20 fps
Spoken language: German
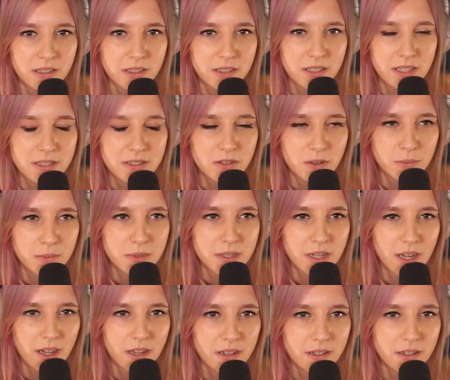Das kommt
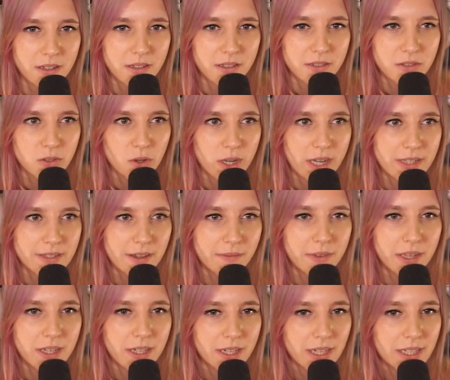dahin. So, jetzt haben
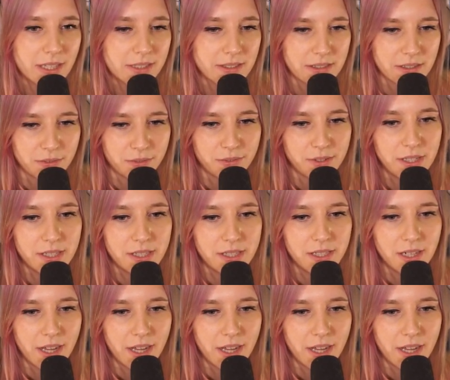wir hier richtig viel